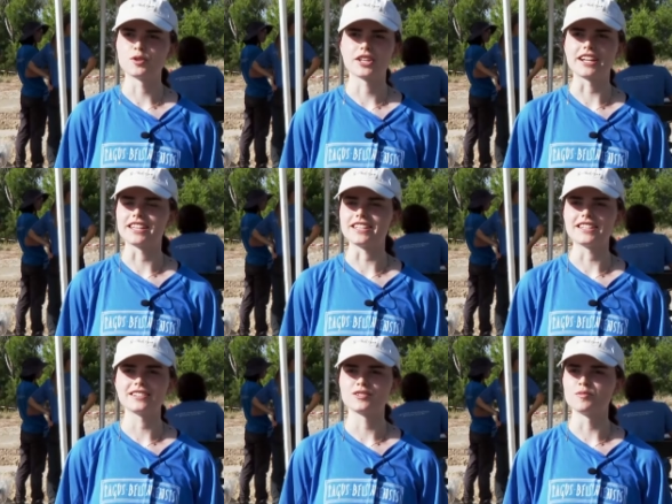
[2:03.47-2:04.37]
porque
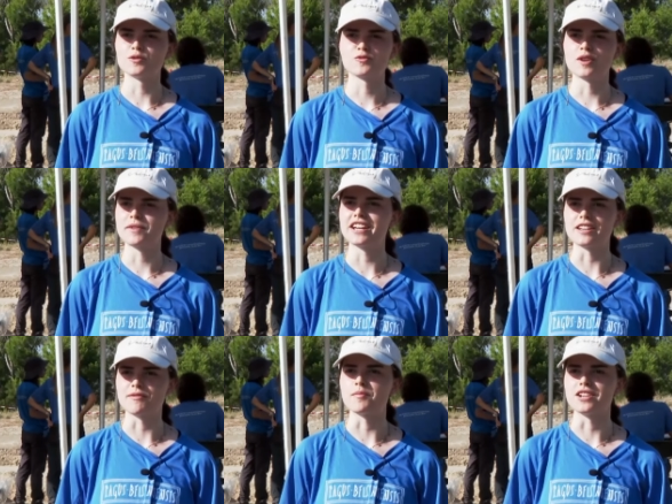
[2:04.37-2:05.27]
aquí somos una
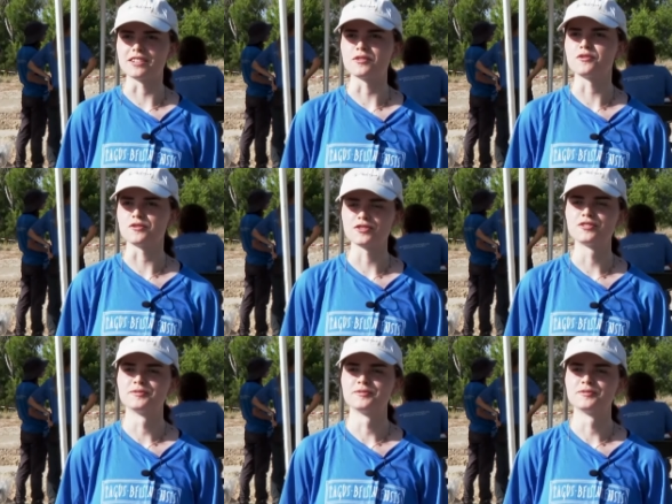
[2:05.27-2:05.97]
pequeña familia todos.